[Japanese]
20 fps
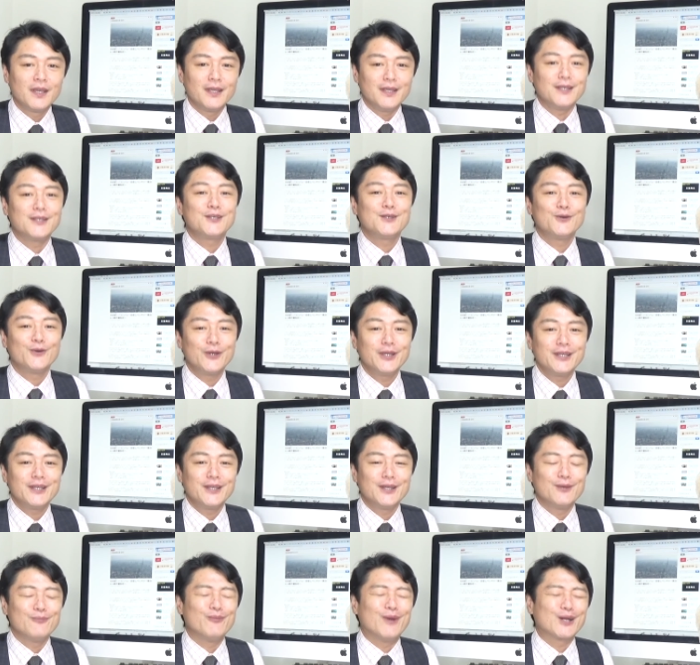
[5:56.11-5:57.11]
勢い
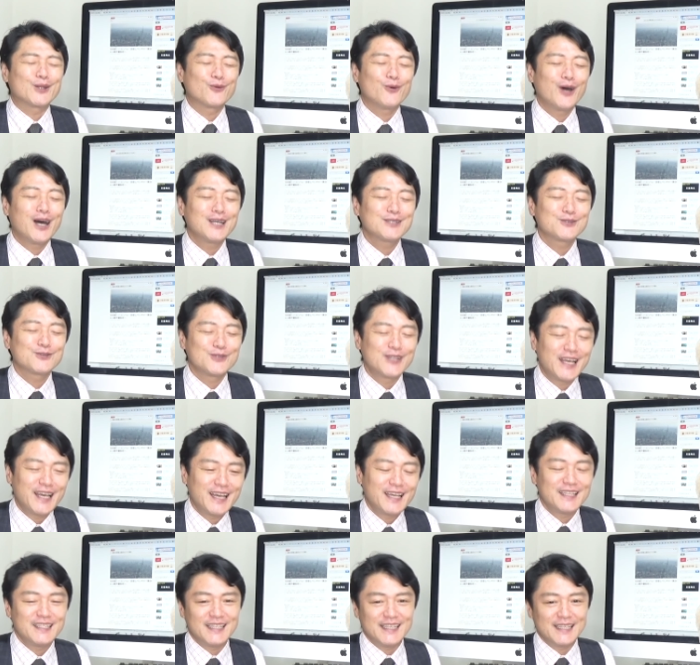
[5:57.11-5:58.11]
的外
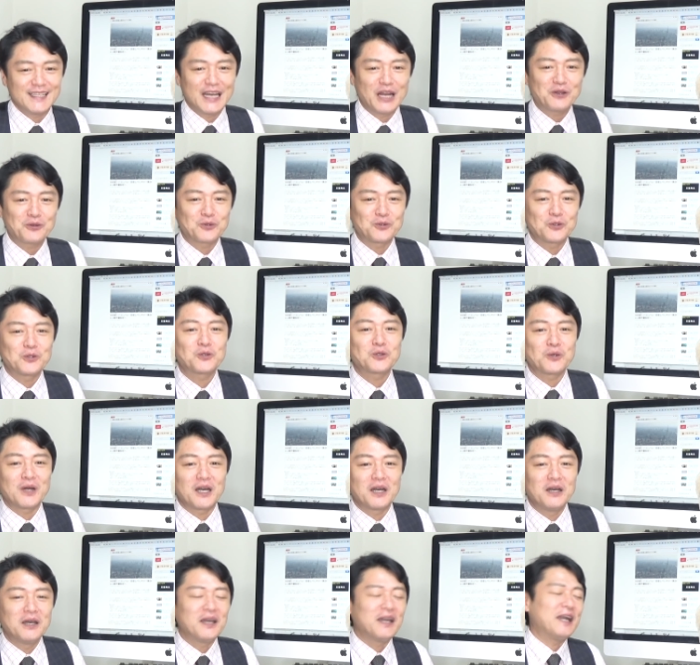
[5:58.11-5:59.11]
れになるということは、